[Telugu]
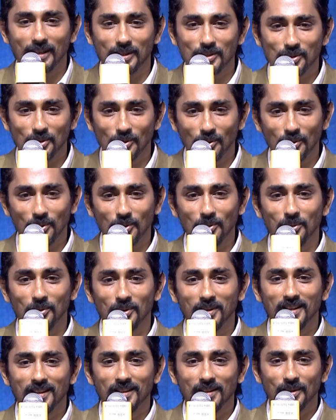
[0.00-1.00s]
కెన్ షో యూ
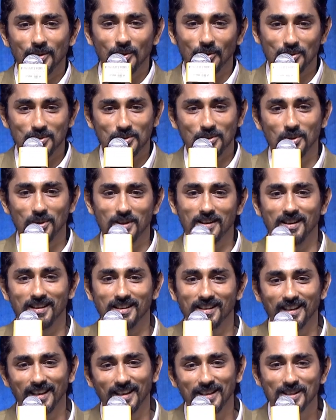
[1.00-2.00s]
యువర్ స్టూడెంట్
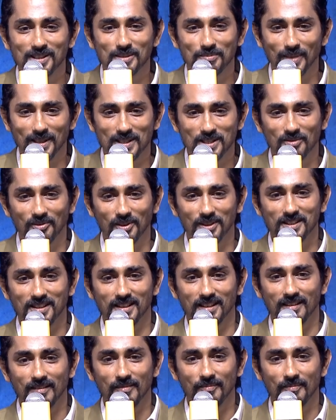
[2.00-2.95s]
ఇన్ హిస్ బెస్ట్ వర్జన్